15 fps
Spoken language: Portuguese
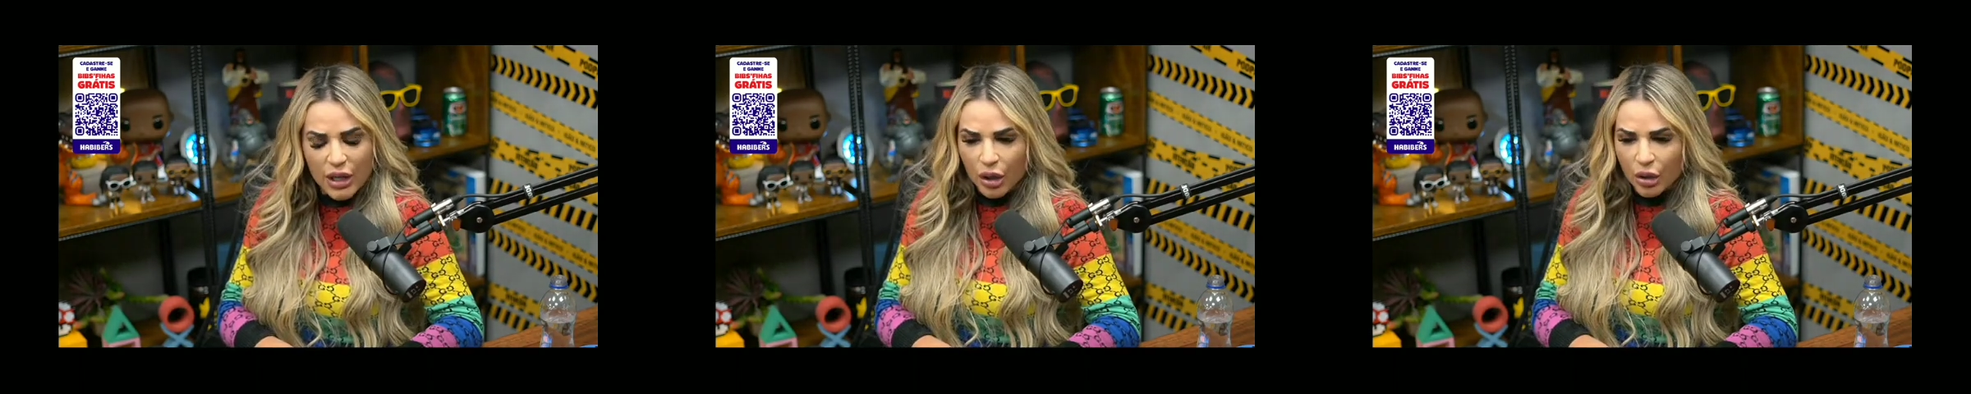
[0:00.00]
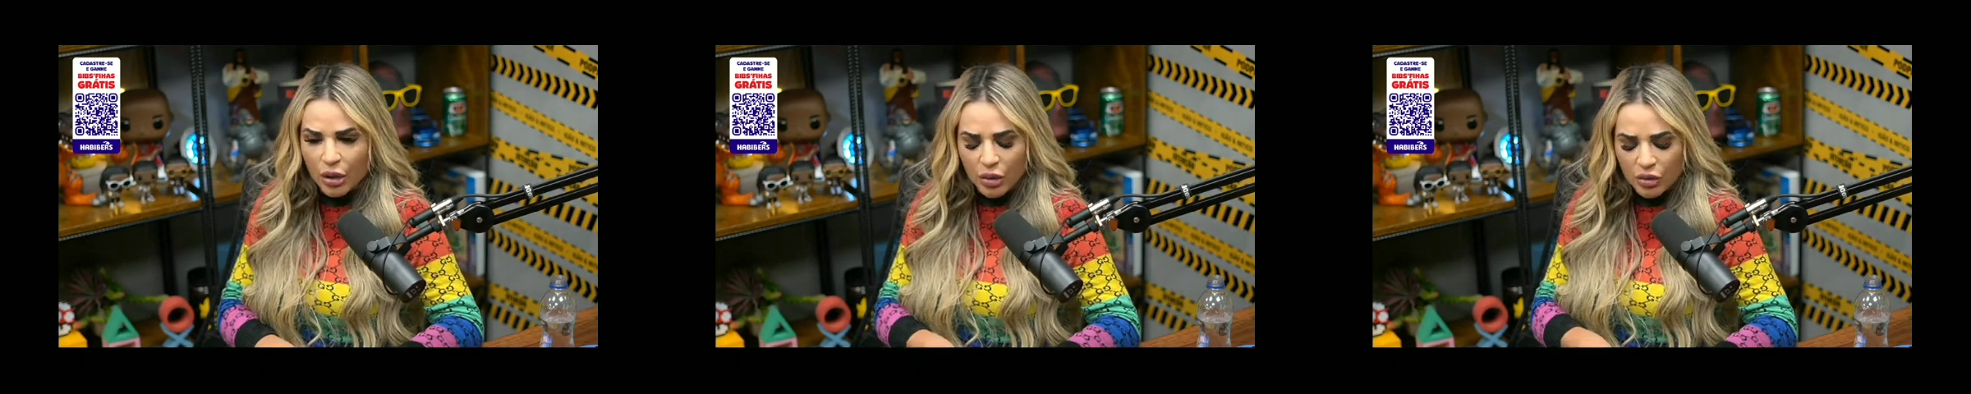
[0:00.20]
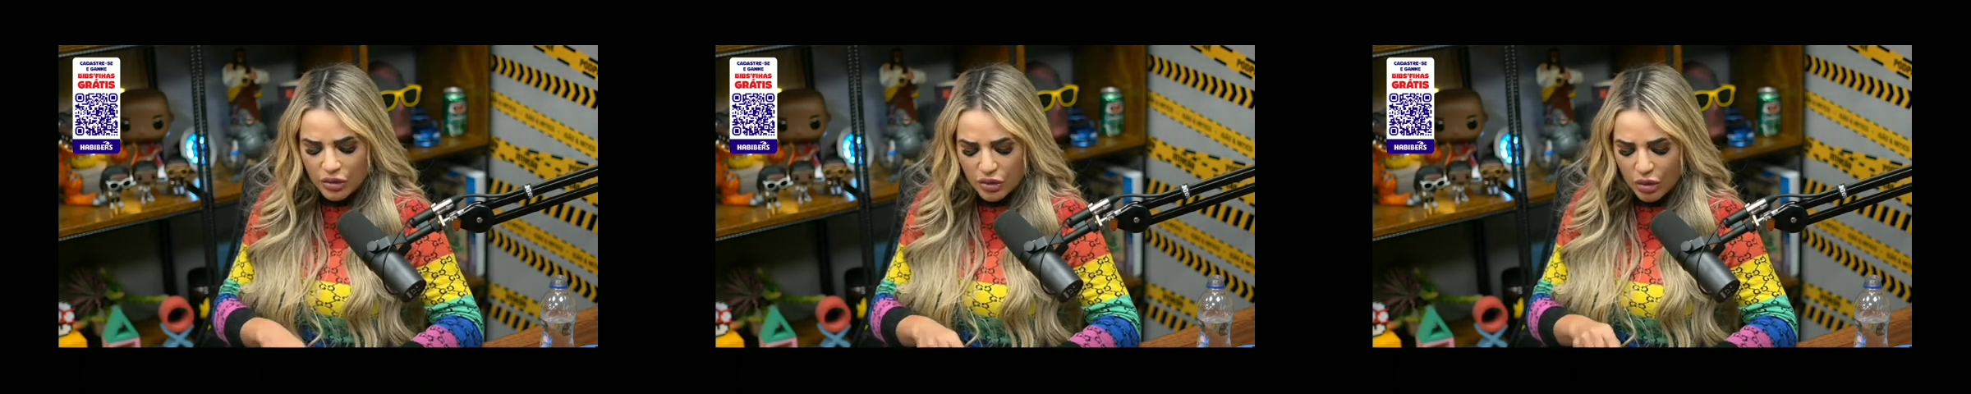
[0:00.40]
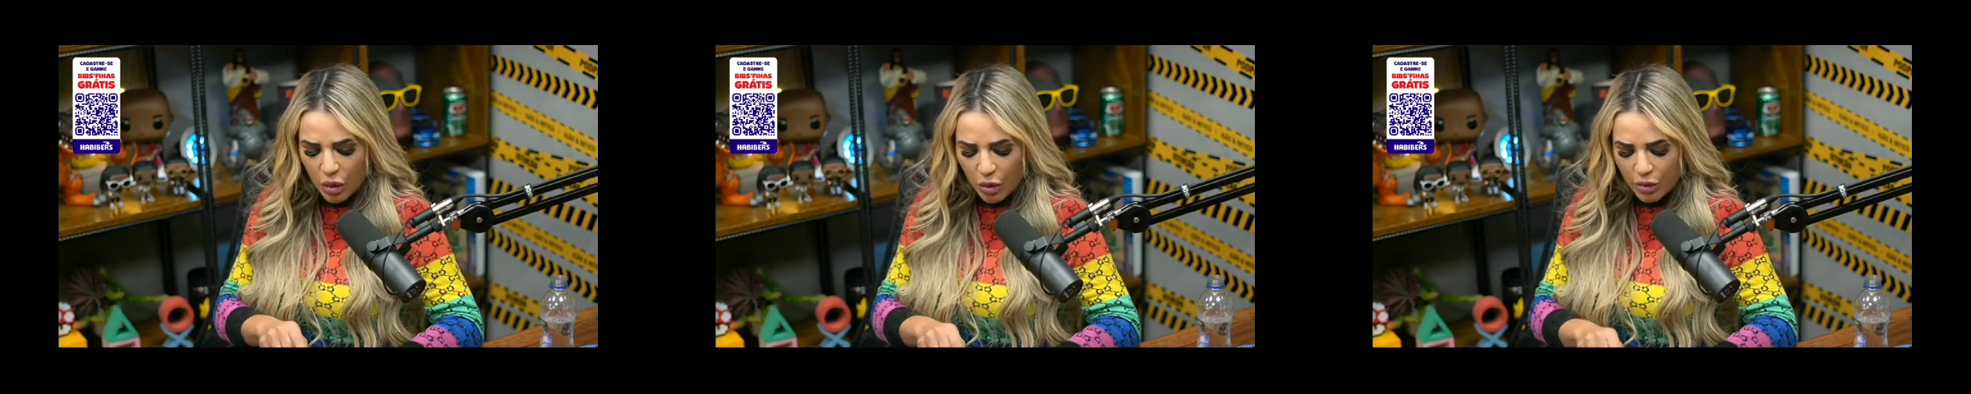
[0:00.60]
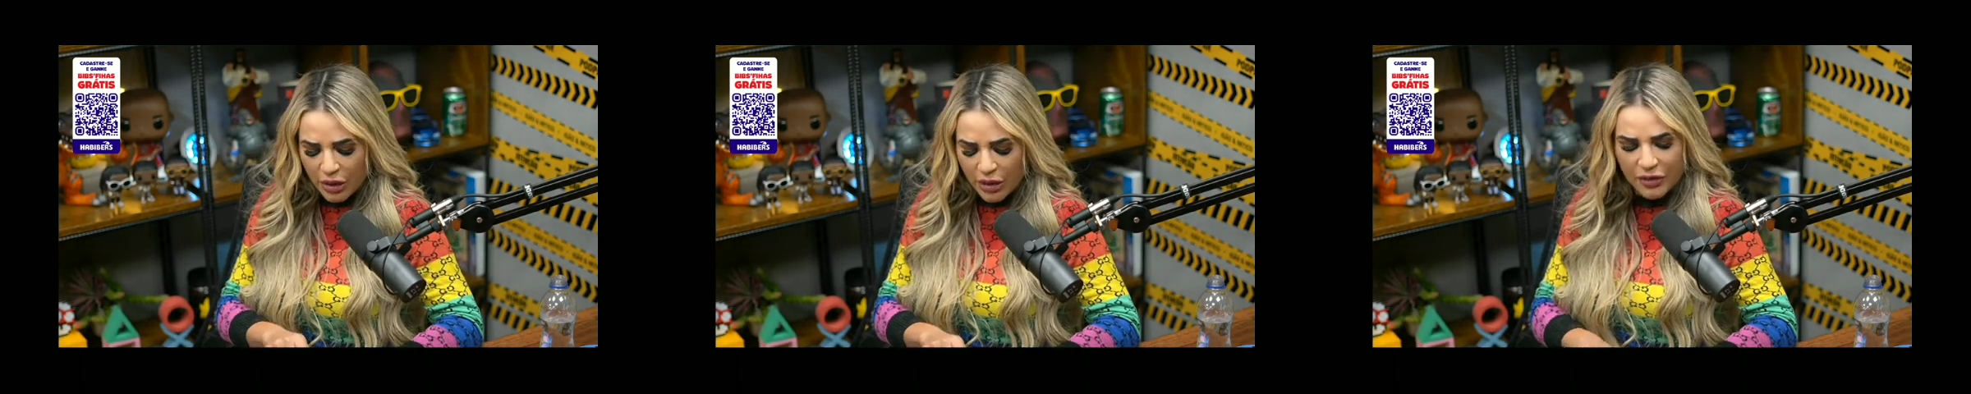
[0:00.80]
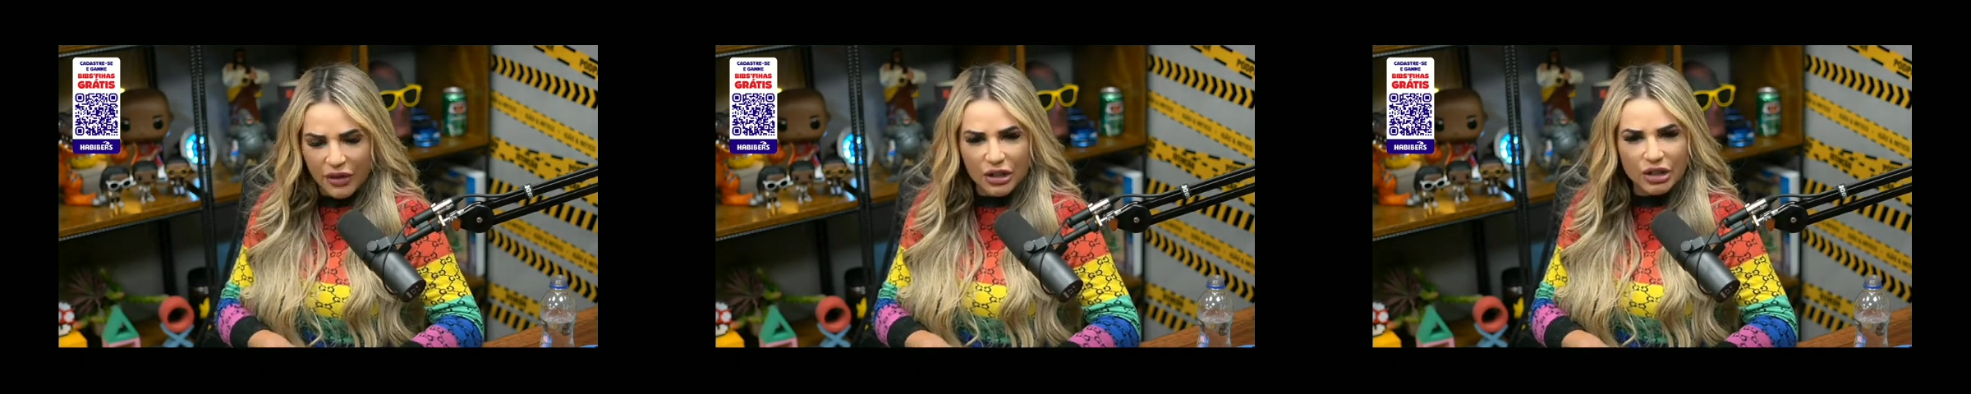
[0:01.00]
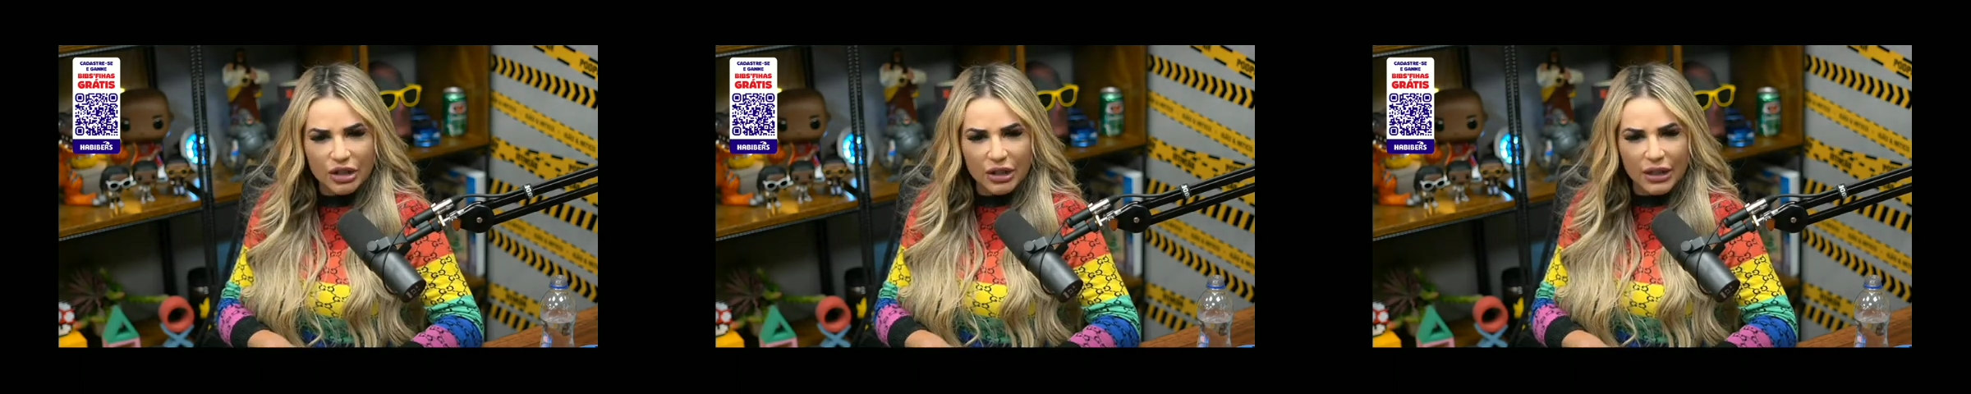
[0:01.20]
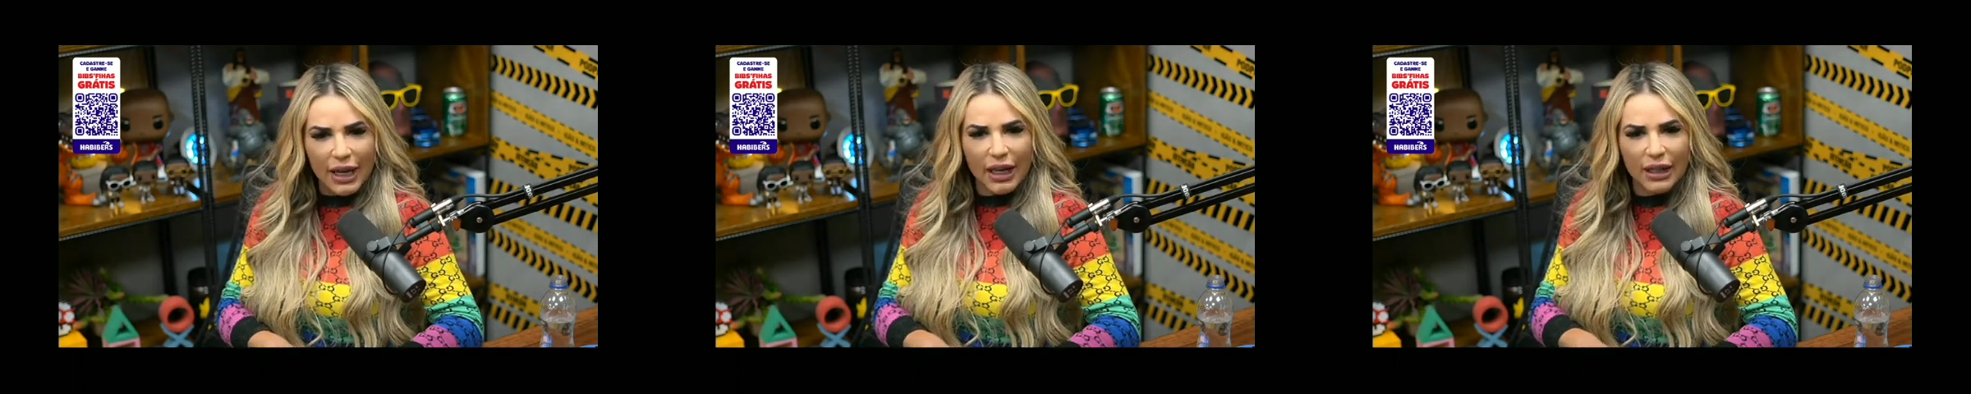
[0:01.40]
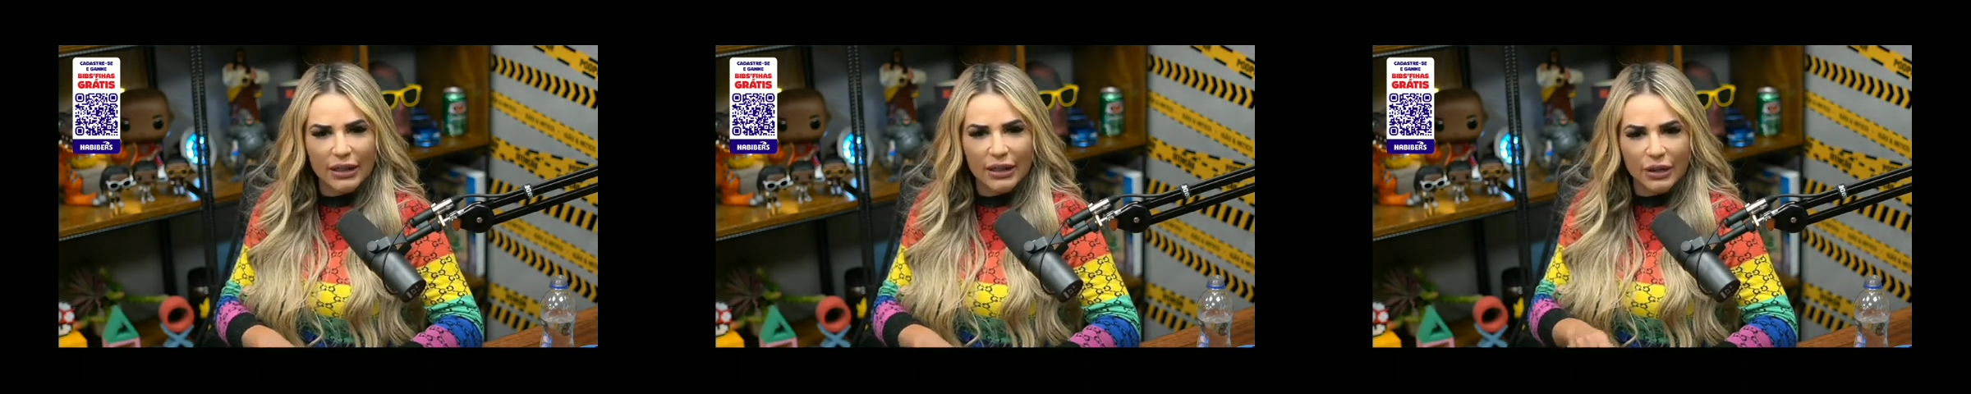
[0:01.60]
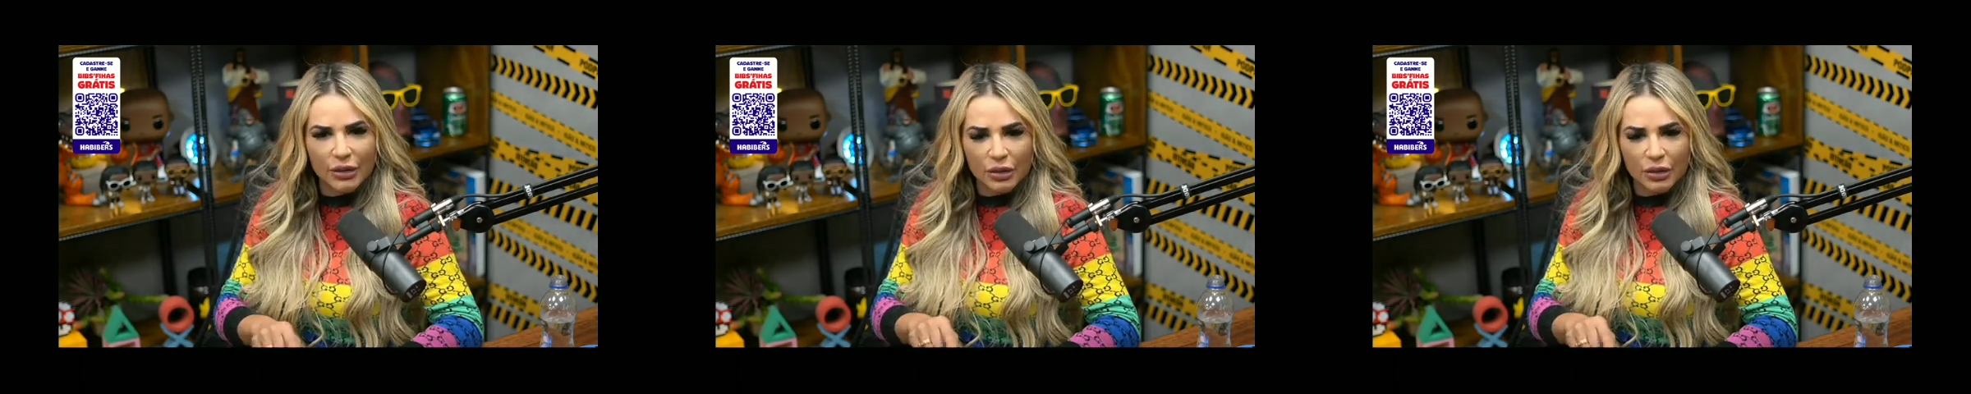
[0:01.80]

Eu não sou investigada,